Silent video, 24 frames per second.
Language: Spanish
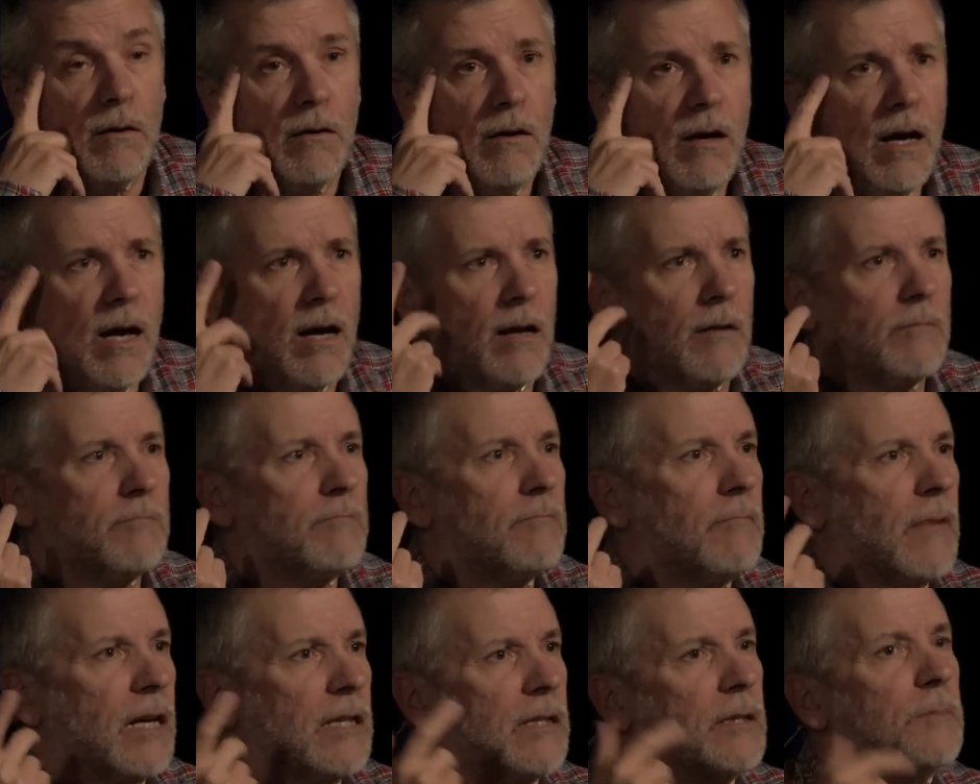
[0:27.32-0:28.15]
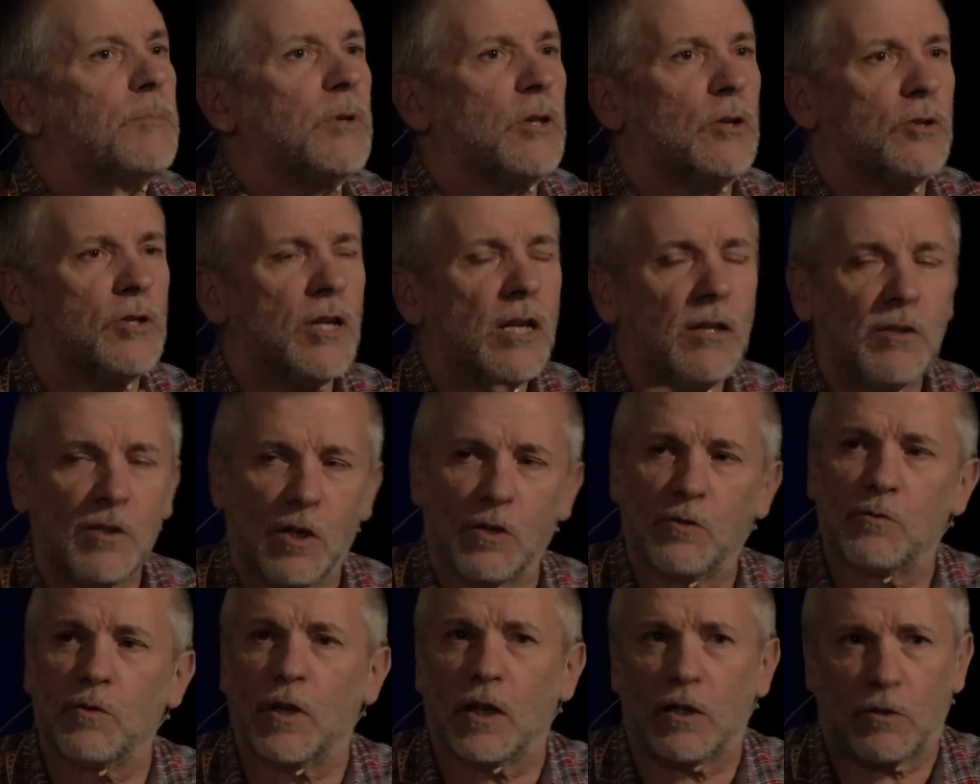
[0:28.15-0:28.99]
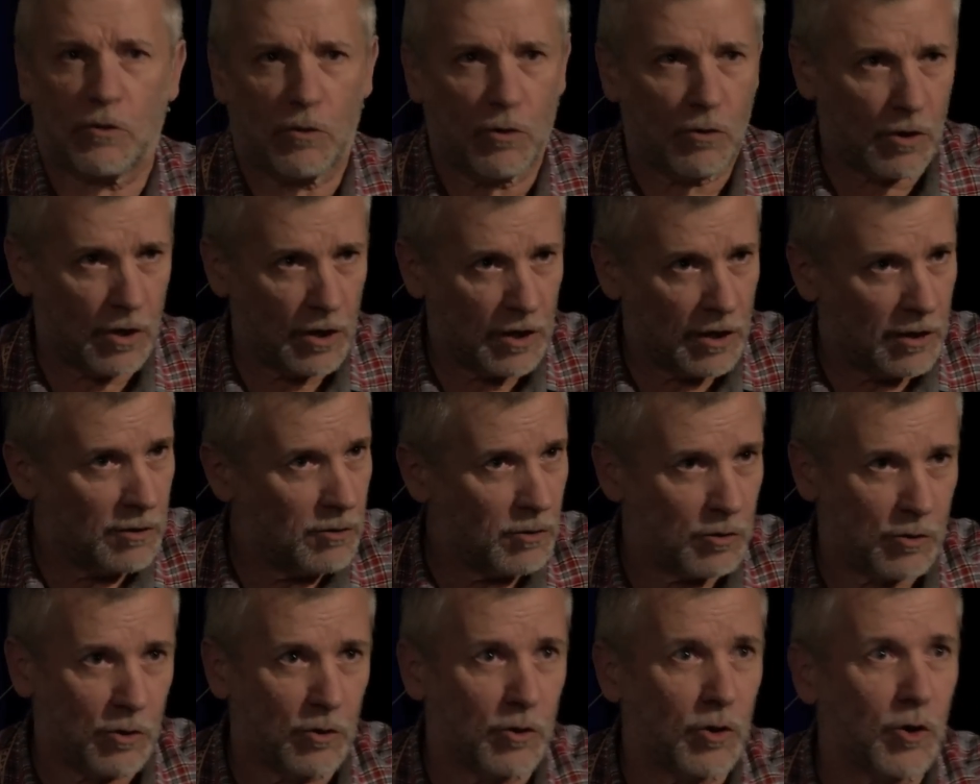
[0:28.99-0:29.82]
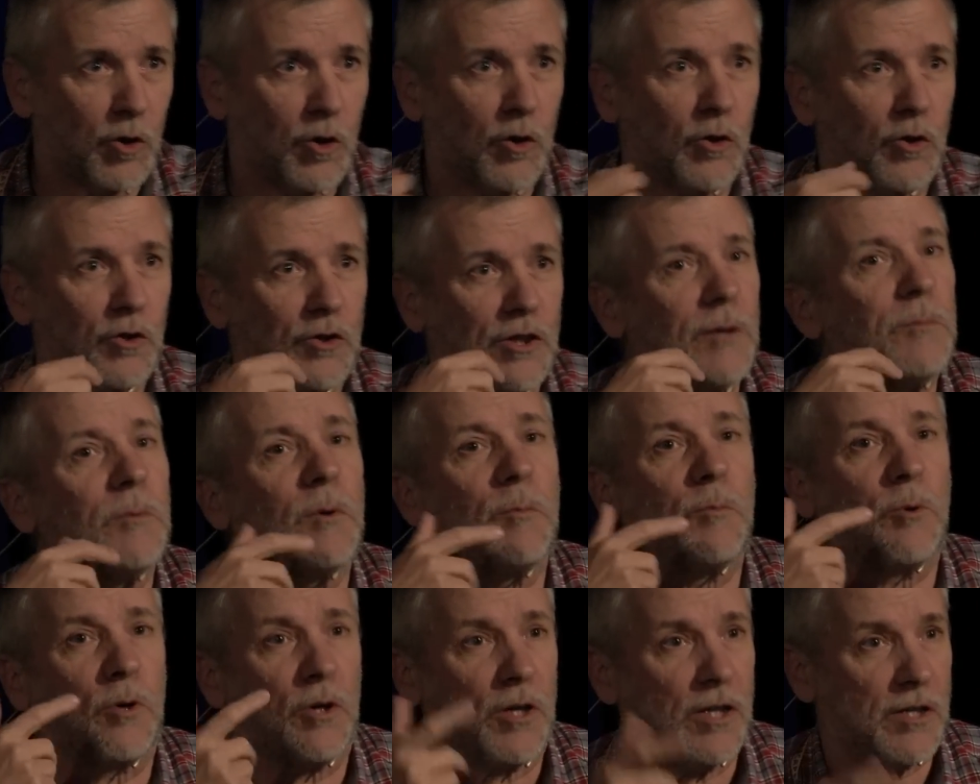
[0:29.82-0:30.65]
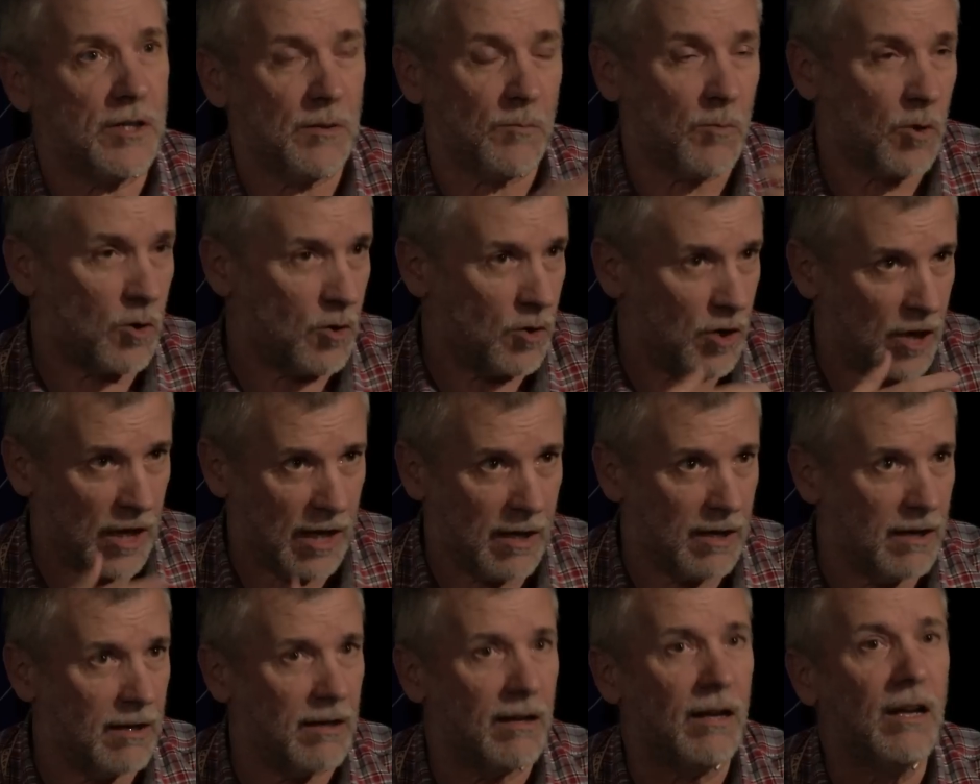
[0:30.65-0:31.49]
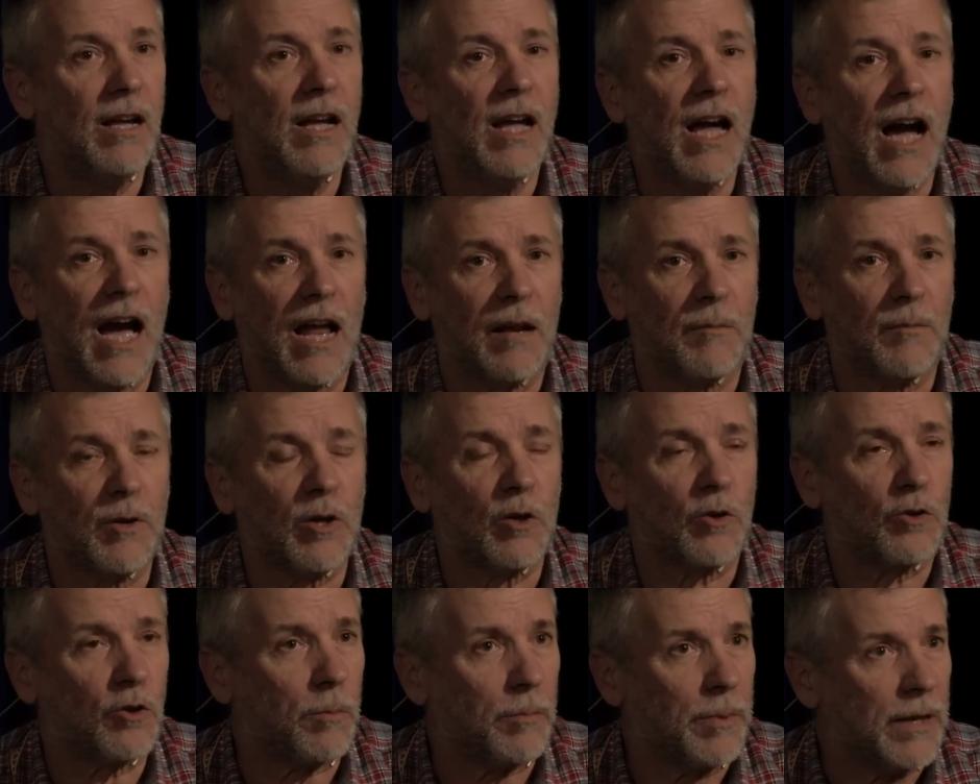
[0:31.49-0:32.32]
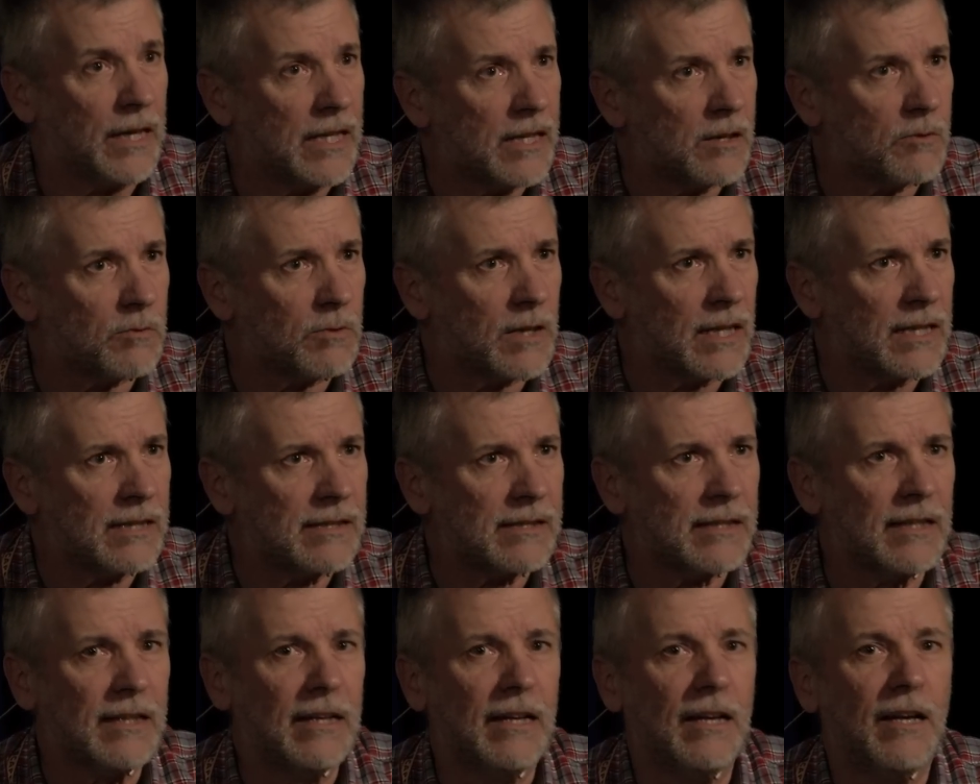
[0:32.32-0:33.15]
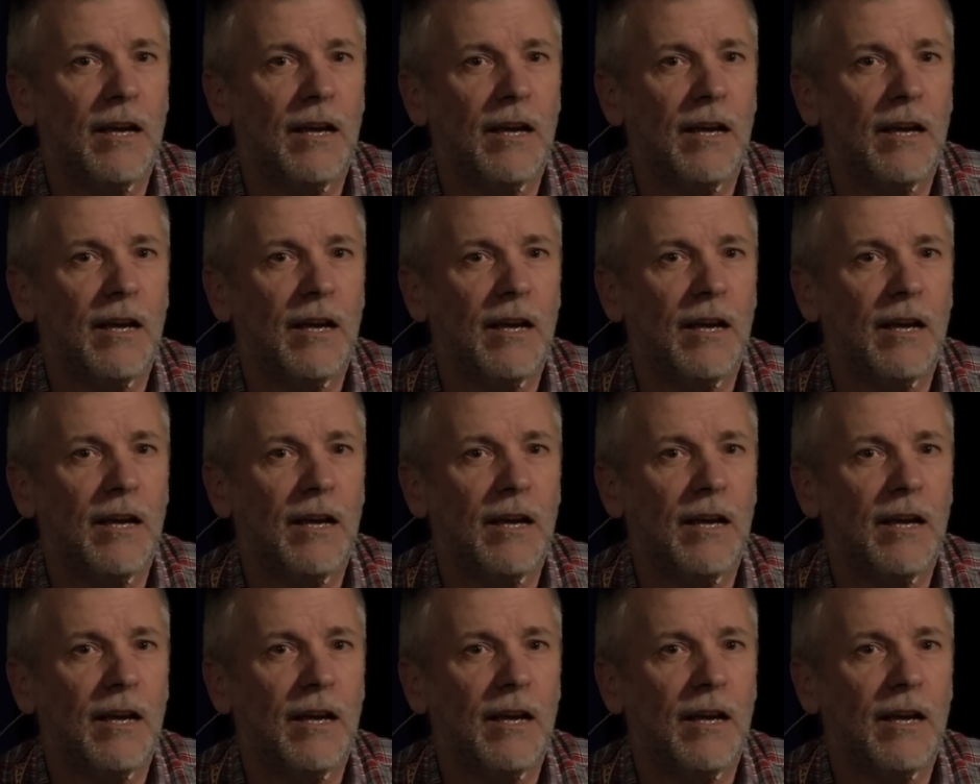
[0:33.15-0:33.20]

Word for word: Ah, Martín Piroyansky es un actor que nosotros conocemos porque hicimos con él al menos dos películas.